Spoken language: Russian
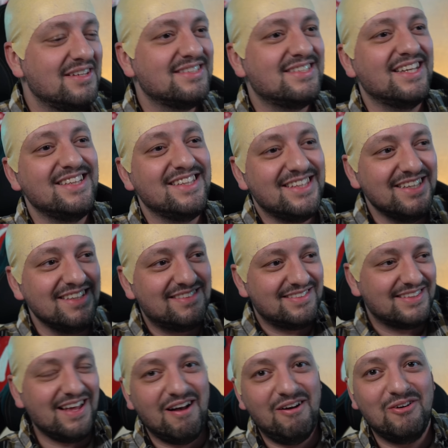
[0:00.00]

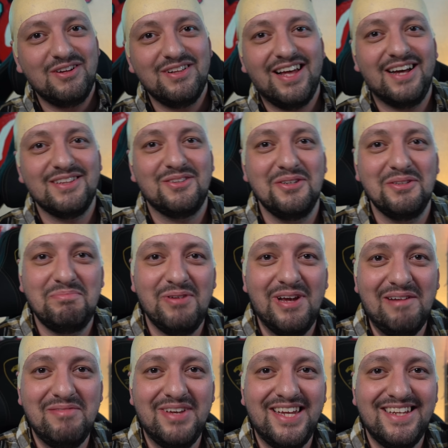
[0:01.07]
Сенхит Таун готовит
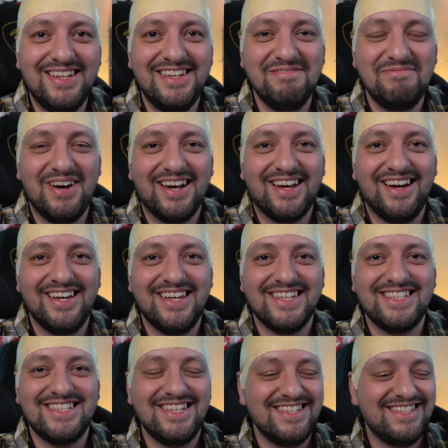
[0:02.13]
пельмени, пока я
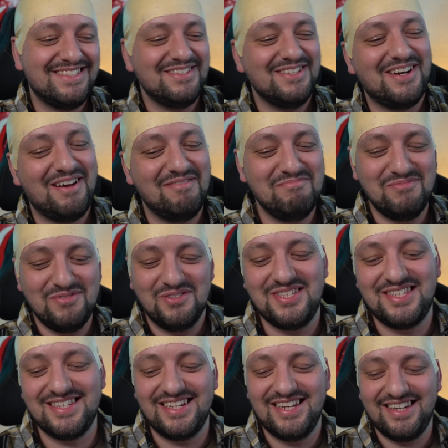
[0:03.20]
здесь.
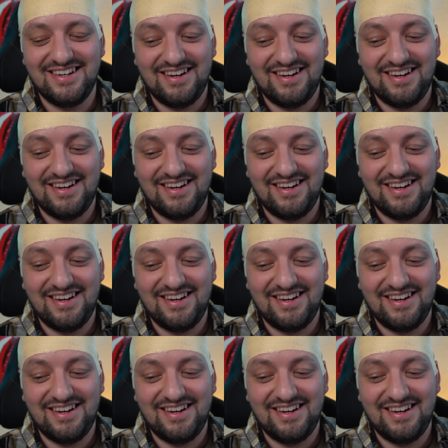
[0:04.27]
Рамюзик,